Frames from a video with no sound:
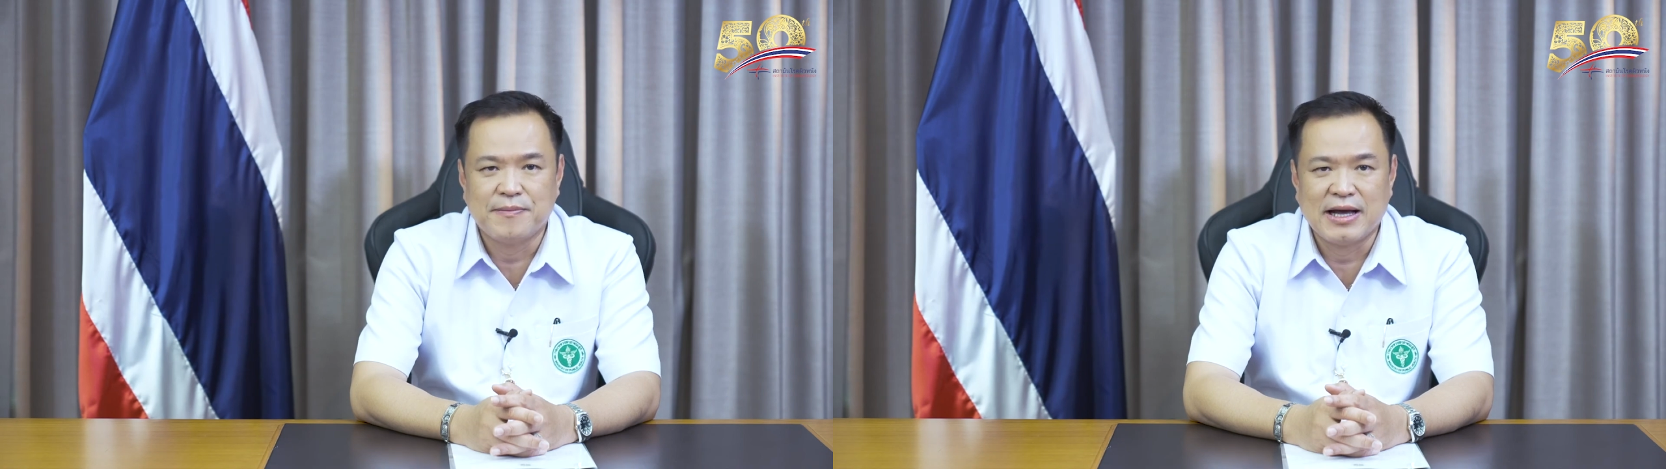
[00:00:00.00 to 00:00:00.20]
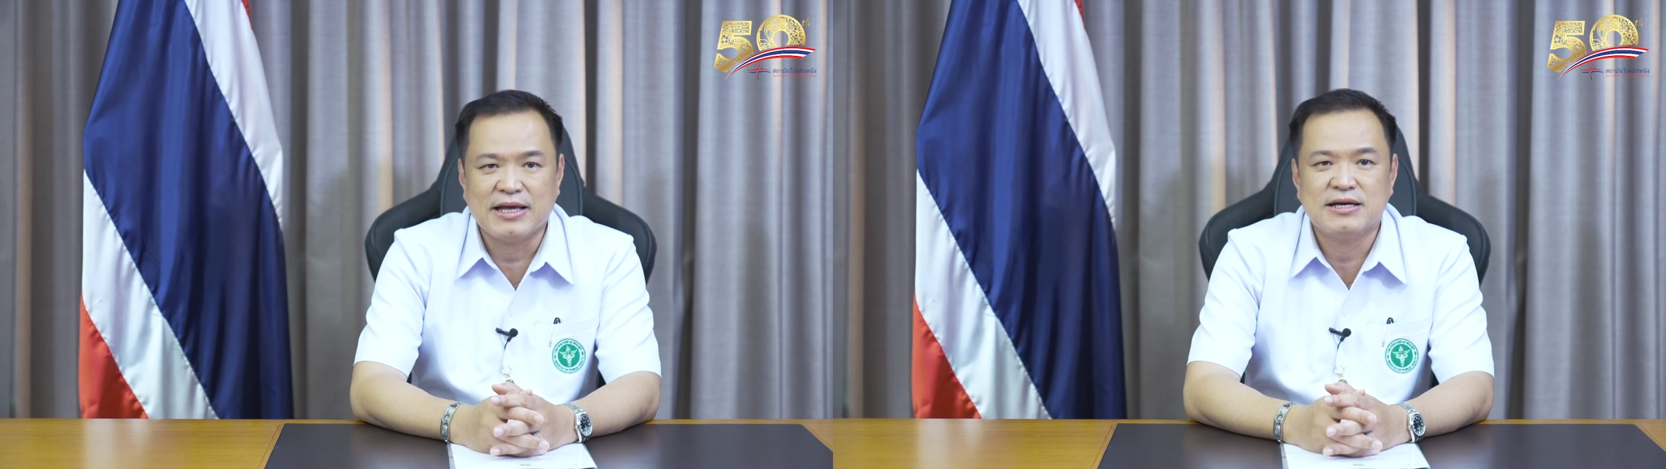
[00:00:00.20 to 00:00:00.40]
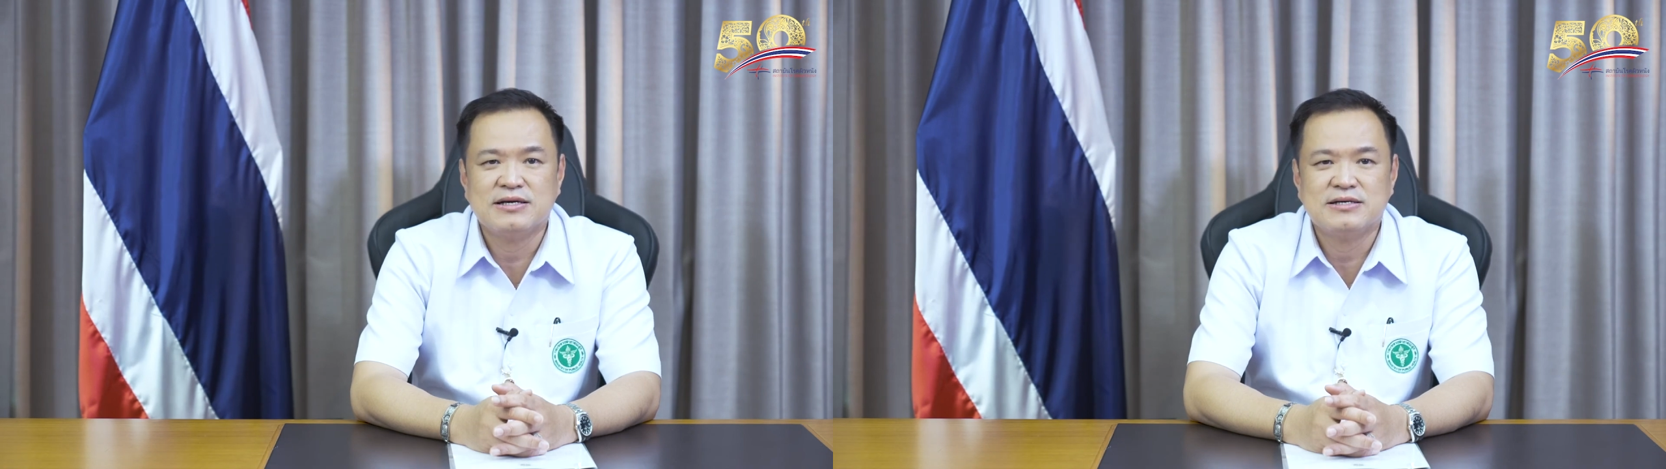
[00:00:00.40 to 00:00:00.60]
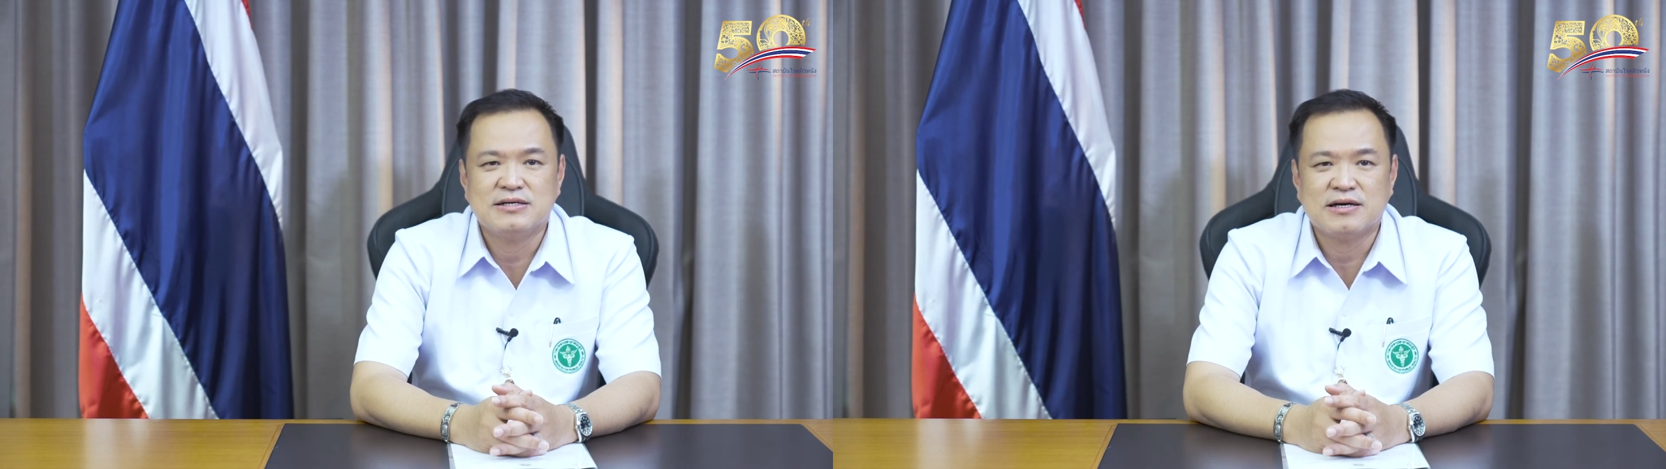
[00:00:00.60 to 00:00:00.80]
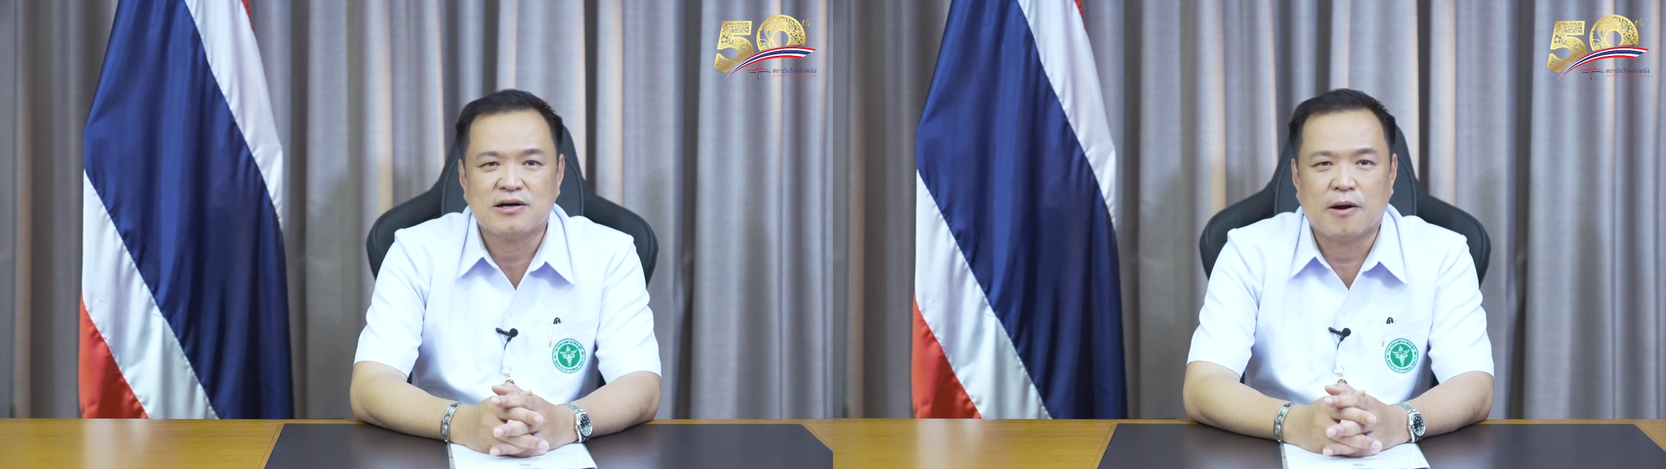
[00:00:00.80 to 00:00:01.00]
ไป
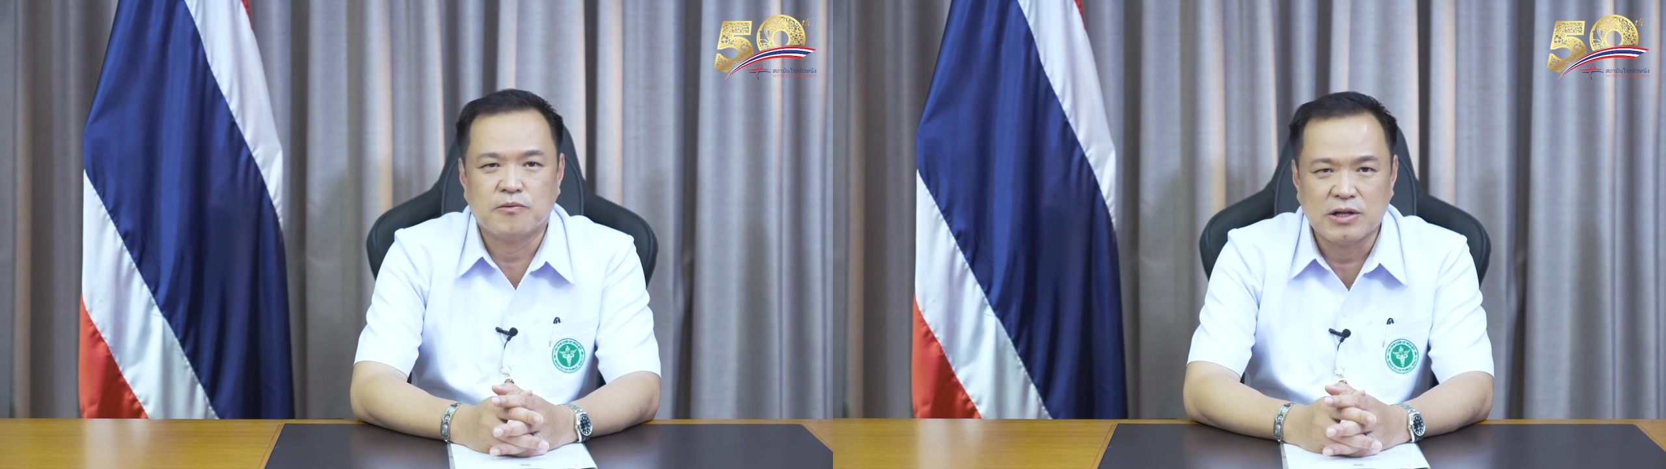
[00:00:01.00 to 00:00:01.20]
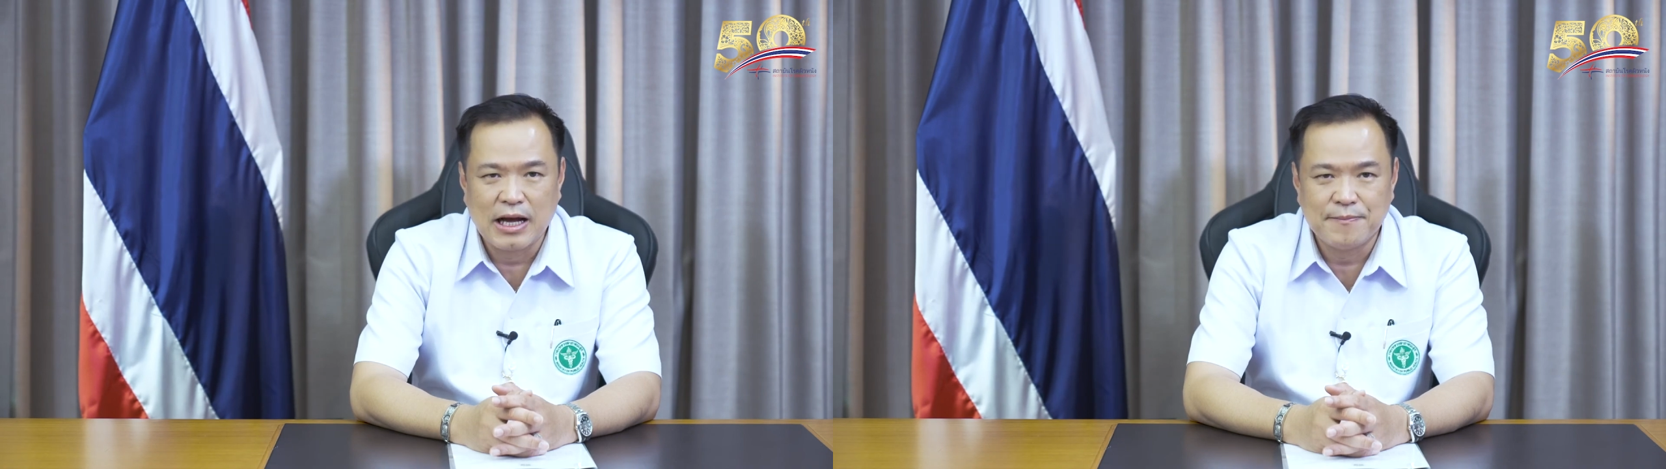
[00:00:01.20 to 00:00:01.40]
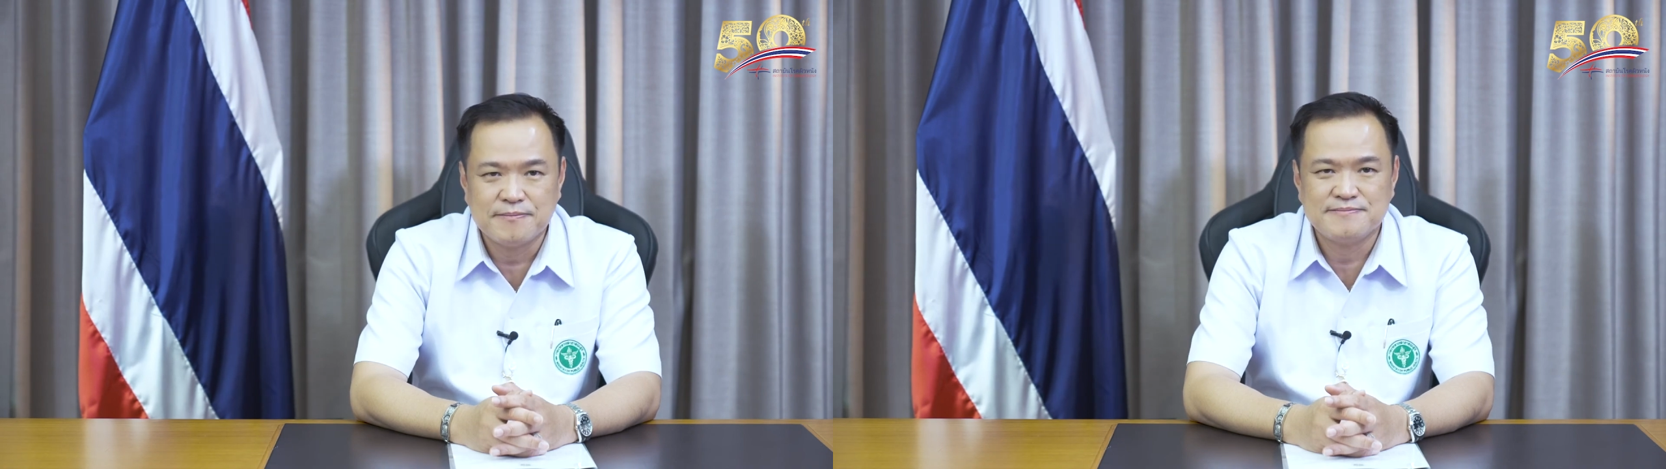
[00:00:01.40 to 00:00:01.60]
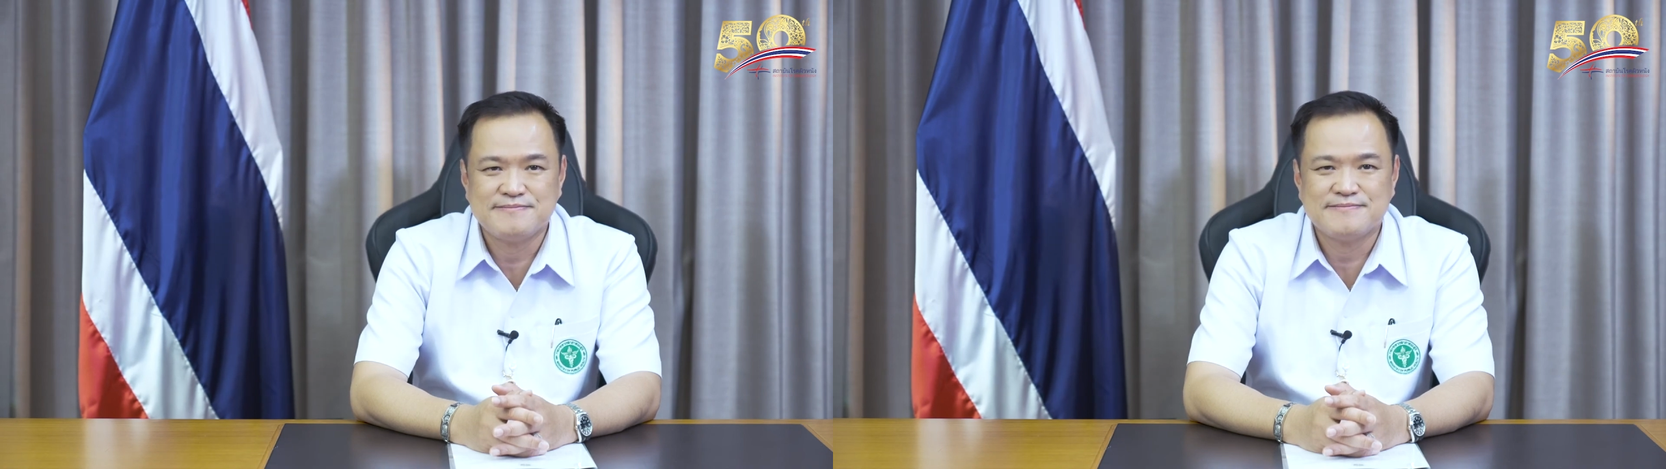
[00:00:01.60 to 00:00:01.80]
ขอบคุณครับ